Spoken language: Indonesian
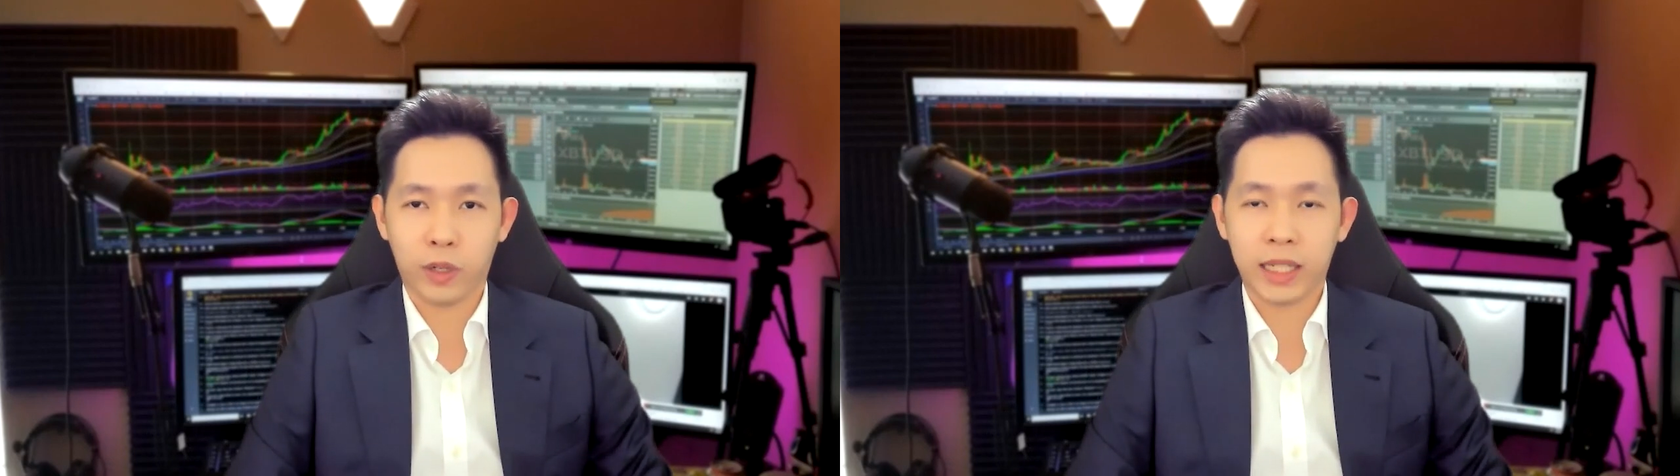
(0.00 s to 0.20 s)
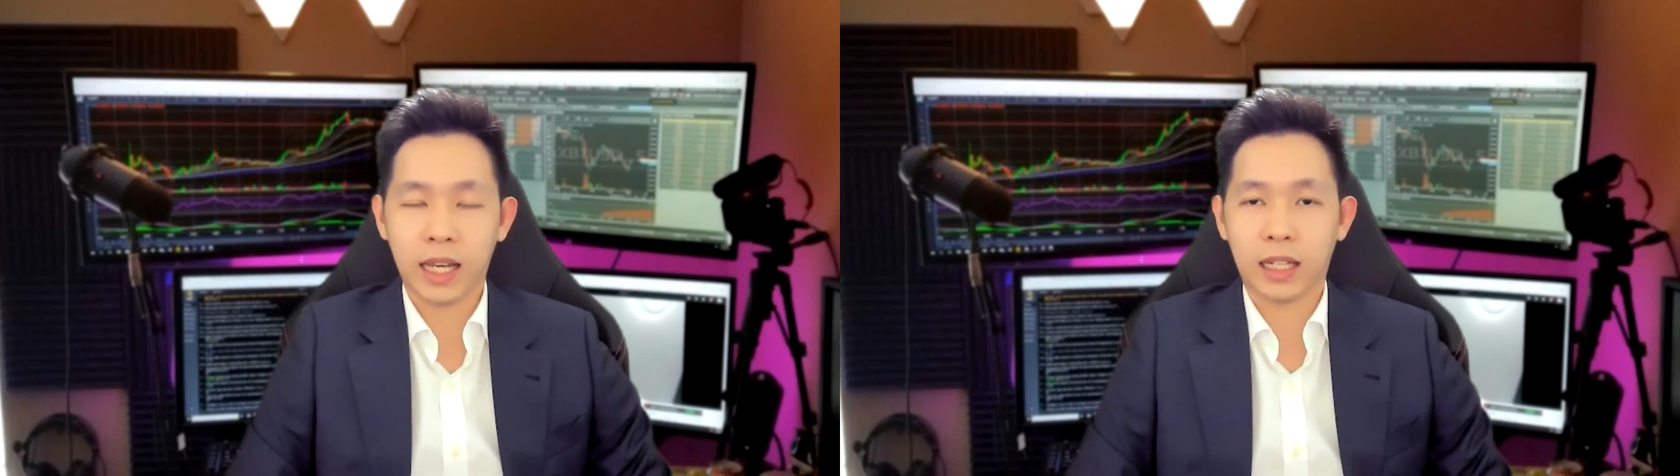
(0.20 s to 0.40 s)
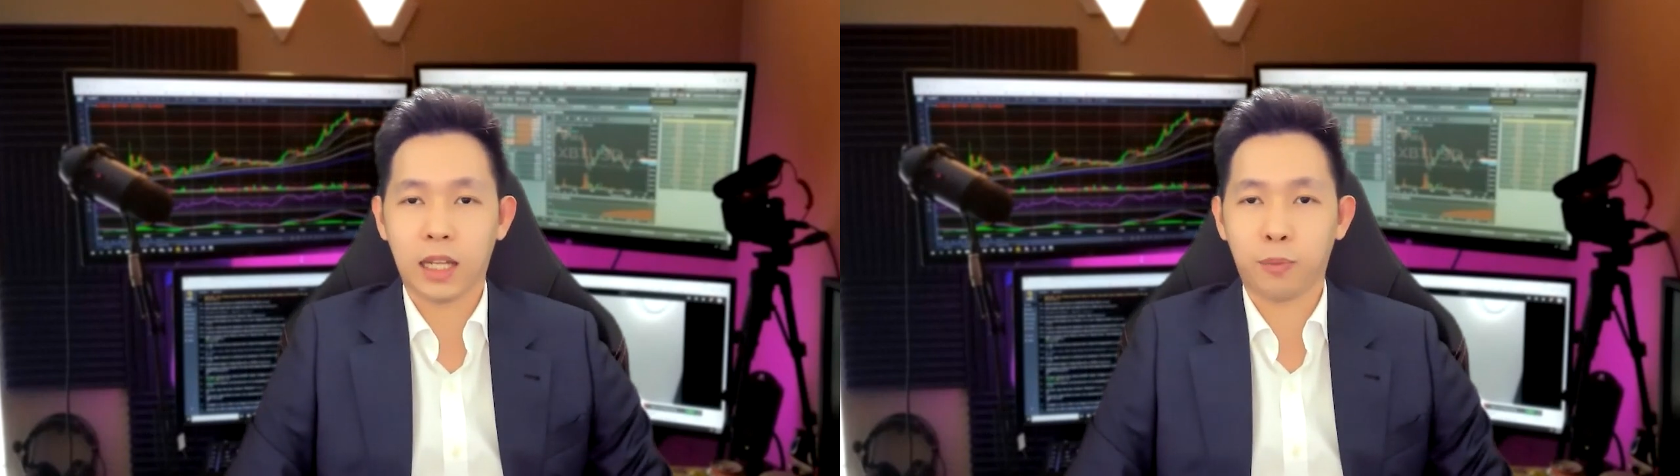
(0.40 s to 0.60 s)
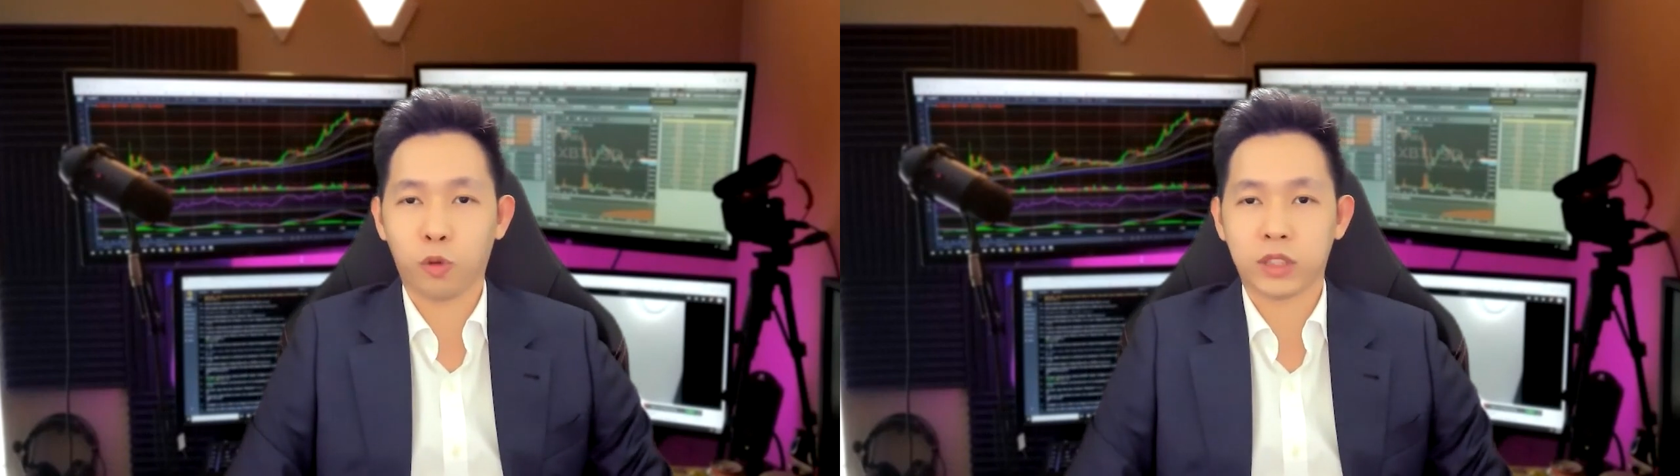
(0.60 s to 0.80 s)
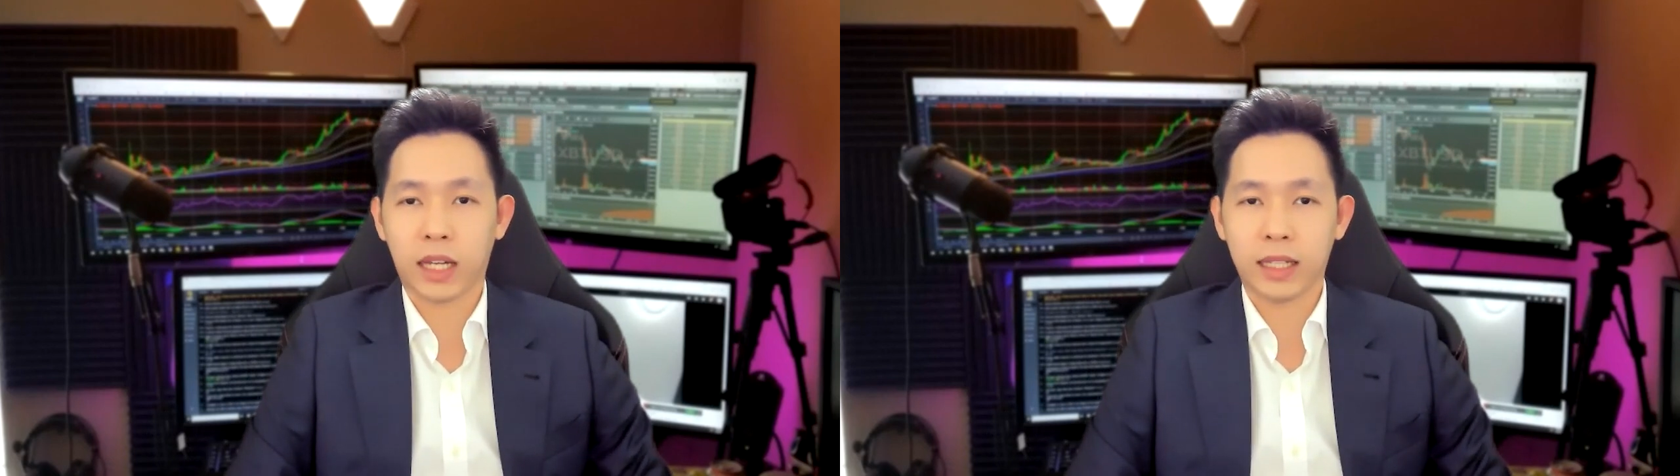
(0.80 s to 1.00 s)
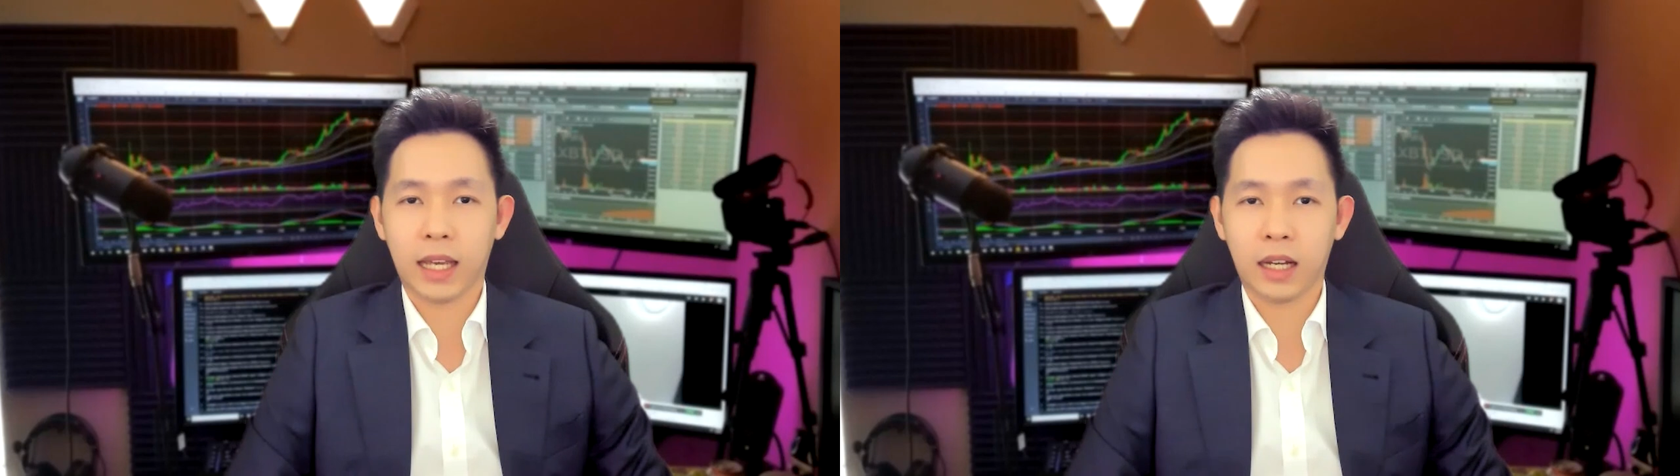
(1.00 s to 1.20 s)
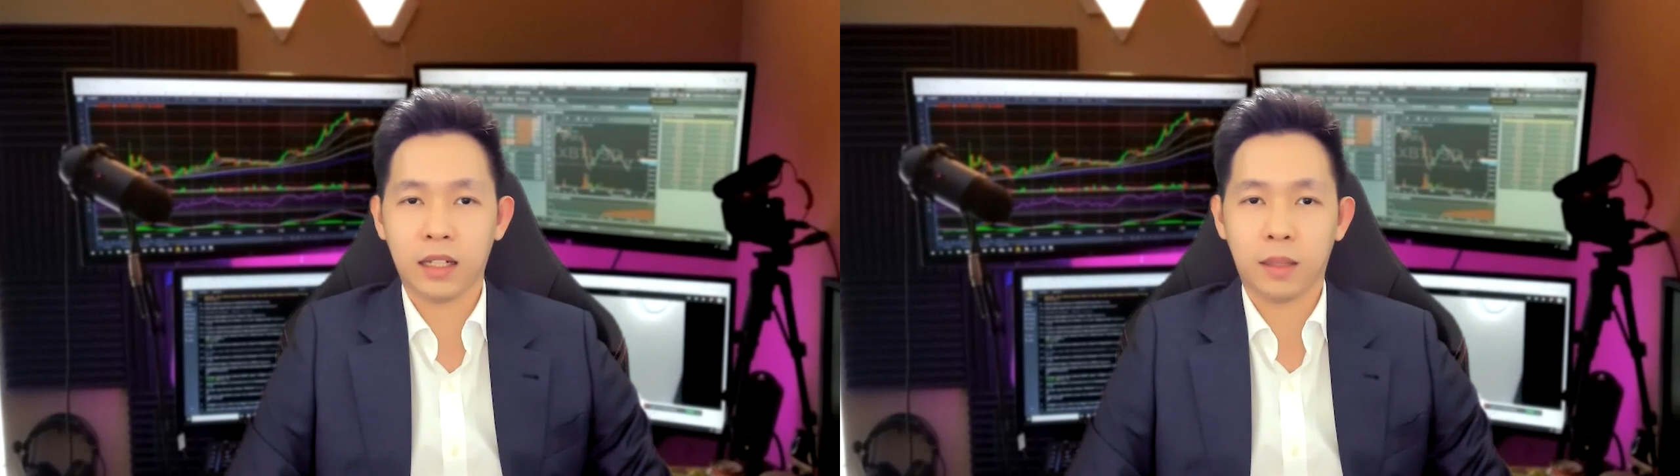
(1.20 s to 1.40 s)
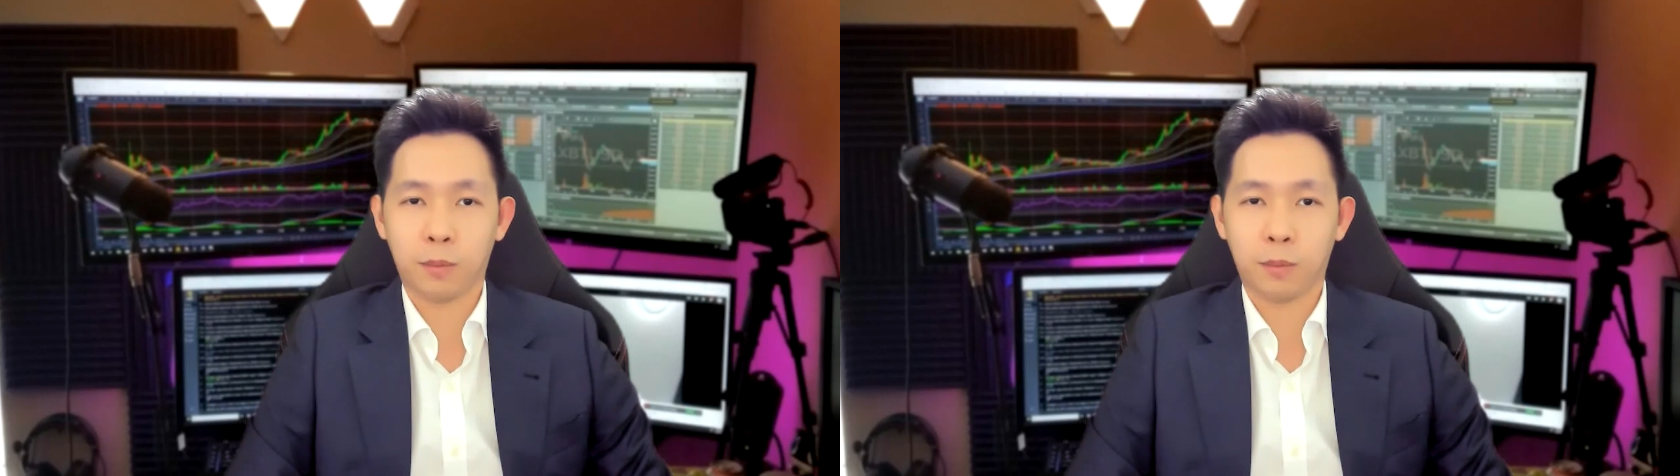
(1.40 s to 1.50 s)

ini adalah perusahaan yang